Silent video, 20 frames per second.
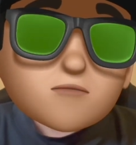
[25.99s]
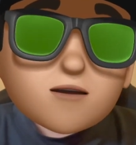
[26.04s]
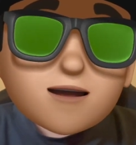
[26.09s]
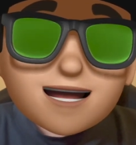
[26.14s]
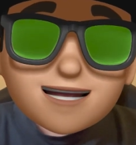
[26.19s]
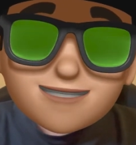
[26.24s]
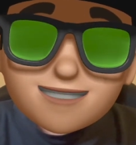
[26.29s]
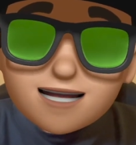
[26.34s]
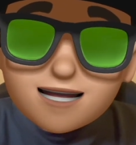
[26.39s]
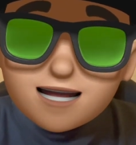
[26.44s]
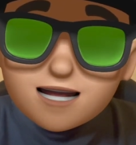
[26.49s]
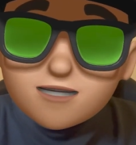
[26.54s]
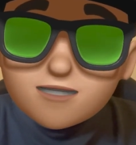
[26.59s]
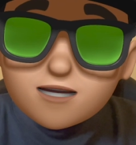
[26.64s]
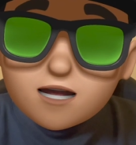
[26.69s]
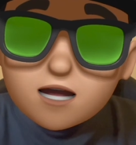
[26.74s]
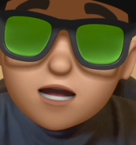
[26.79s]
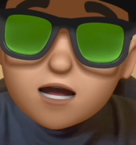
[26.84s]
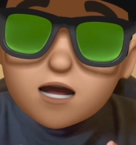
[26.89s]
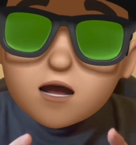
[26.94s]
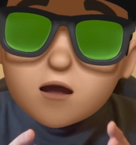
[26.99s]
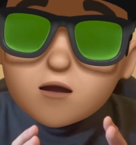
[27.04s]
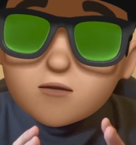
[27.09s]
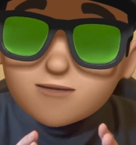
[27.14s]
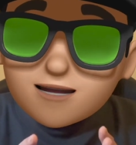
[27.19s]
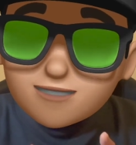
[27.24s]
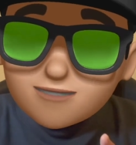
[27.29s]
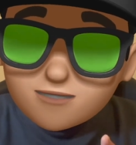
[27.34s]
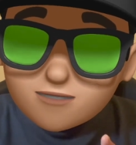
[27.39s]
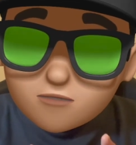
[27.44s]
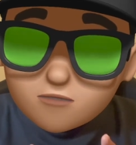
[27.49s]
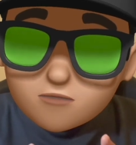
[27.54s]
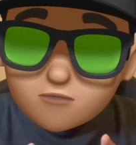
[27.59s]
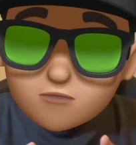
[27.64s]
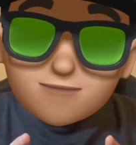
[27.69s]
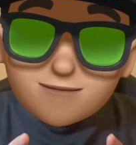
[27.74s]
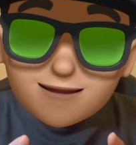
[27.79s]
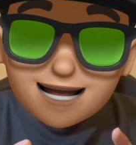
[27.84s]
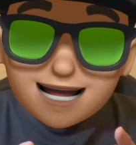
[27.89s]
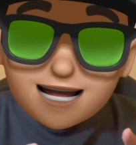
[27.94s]
Voy a enseñarte lo
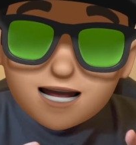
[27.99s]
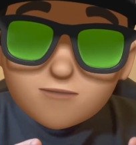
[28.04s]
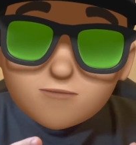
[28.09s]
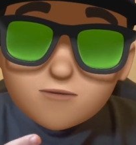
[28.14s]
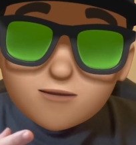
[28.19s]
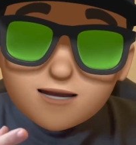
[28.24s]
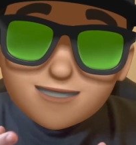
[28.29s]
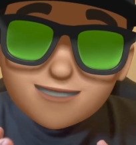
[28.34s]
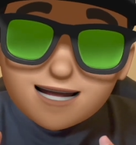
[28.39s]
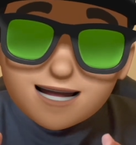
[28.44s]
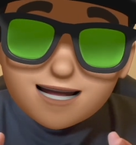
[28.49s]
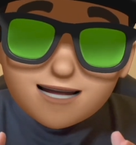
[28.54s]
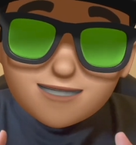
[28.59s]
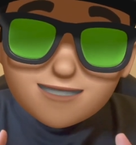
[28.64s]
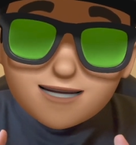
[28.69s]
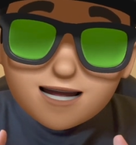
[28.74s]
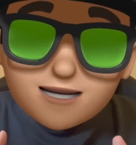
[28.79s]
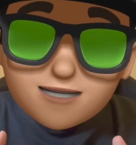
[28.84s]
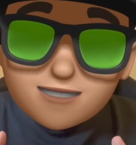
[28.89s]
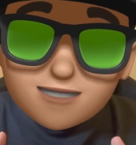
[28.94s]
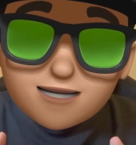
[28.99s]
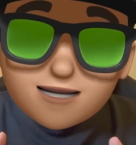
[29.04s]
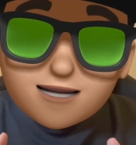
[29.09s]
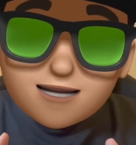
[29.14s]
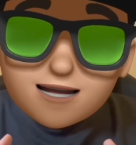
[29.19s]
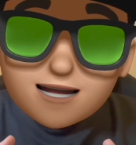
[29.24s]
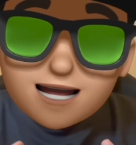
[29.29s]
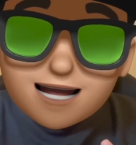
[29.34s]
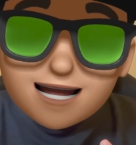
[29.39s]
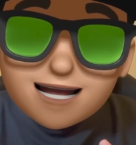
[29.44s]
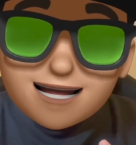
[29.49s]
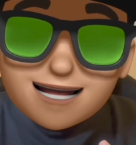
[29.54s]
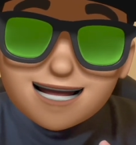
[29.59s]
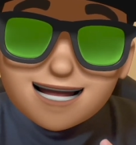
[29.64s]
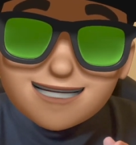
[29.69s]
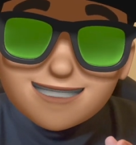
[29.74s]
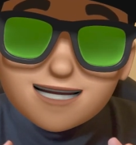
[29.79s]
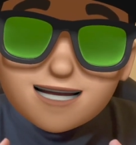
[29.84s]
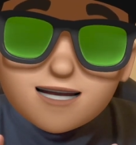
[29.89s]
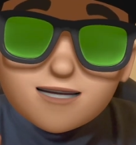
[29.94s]
básico para que puedas adentrarte en
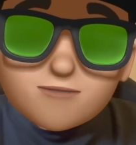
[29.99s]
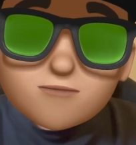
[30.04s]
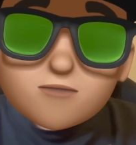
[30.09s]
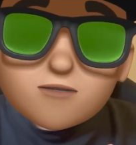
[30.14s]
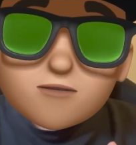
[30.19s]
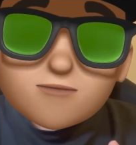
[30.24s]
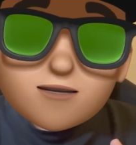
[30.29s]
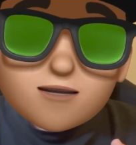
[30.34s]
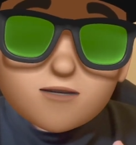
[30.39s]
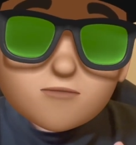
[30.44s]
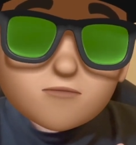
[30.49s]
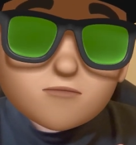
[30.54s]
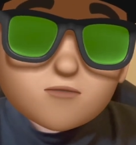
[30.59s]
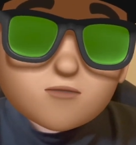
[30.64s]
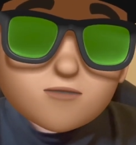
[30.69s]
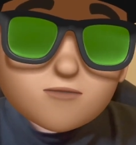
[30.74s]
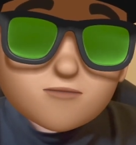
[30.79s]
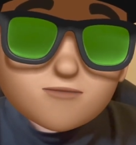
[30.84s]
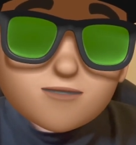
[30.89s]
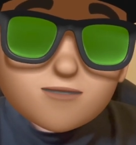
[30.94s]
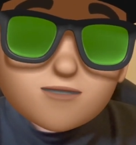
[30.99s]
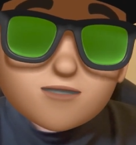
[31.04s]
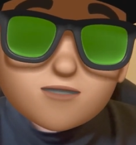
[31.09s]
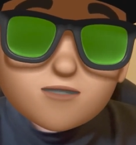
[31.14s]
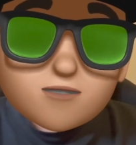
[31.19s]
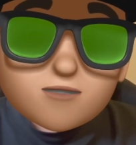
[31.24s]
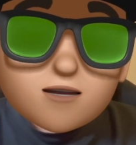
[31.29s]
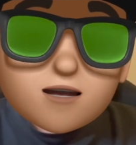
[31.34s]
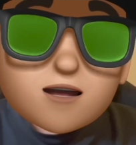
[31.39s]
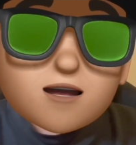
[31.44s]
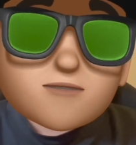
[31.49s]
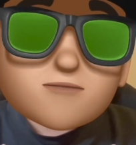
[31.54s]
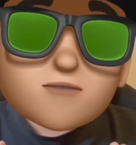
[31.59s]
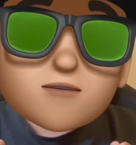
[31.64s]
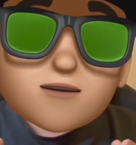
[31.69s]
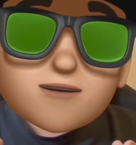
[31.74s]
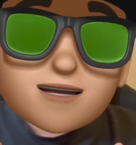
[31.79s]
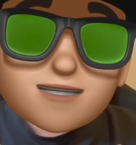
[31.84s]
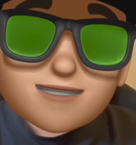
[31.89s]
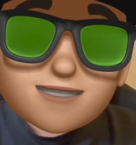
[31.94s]
este tipo de vehículos de inversión y
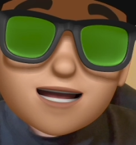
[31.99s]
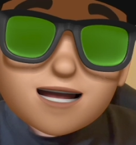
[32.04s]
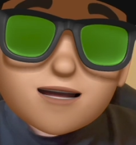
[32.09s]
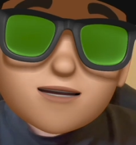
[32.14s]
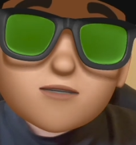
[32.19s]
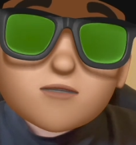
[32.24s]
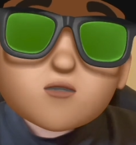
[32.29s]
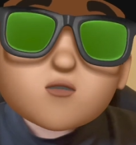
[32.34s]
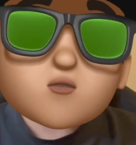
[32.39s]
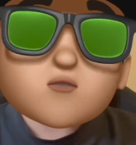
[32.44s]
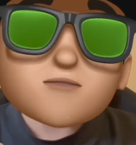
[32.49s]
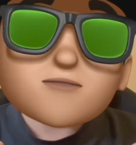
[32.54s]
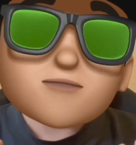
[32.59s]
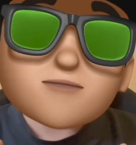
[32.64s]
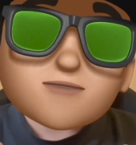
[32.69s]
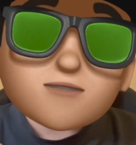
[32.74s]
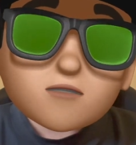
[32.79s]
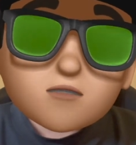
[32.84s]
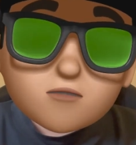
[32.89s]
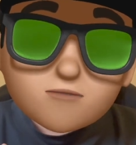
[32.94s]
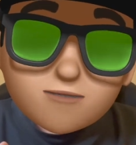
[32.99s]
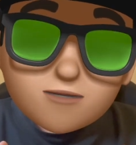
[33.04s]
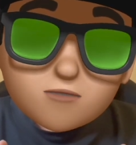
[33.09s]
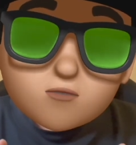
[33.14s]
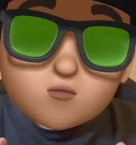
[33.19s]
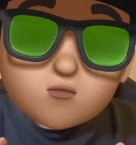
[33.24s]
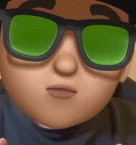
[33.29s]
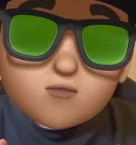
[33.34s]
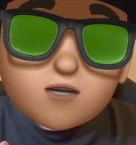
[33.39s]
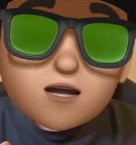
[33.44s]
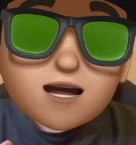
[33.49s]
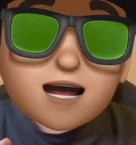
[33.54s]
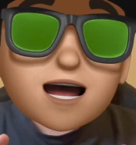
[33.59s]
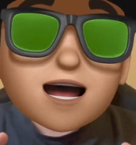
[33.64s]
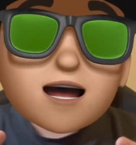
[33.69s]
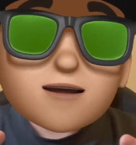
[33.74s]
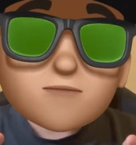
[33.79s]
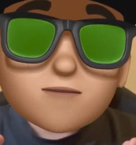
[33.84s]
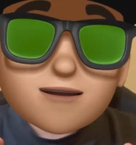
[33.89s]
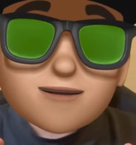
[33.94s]
puedas dar tus primeros pasos.
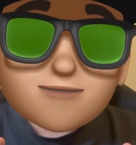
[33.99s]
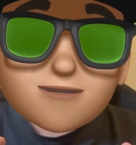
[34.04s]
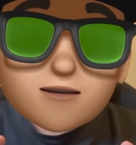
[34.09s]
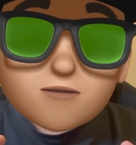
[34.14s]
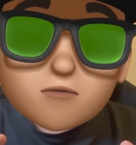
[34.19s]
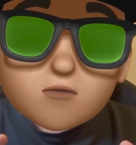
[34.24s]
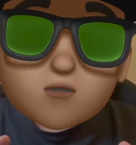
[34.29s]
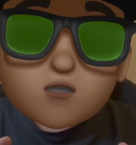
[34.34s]
Empezamos.